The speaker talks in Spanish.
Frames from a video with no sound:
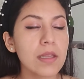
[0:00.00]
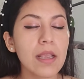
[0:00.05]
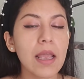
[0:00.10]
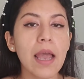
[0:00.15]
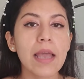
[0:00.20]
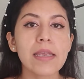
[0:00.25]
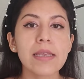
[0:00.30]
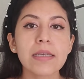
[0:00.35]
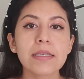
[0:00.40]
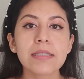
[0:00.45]

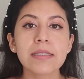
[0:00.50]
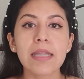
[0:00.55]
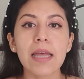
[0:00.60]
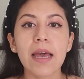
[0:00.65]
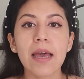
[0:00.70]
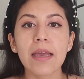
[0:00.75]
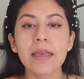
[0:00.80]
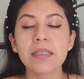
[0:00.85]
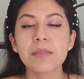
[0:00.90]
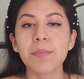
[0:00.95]
ahí
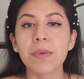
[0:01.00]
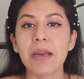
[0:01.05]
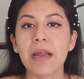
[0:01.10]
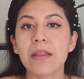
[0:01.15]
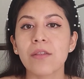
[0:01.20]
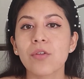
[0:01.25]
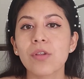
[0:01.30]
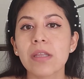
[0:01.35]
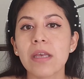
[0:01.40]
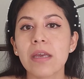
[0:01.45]
está
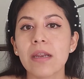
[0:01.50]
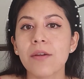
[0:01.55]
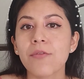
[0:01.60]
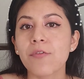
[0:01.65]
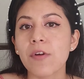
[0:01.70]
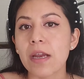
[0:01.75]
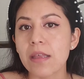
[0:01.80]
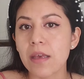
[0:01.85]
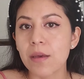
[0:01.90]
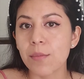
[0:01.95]
esperándote el
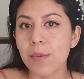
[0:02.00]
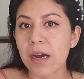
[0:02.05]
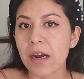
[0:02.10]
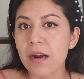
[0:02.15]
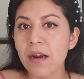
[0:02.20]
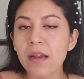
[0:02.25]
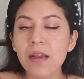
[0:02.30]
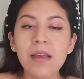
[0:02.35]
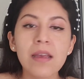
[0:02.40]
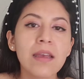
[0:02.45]
Friday
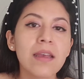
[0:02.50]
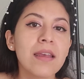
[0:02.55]
Bar.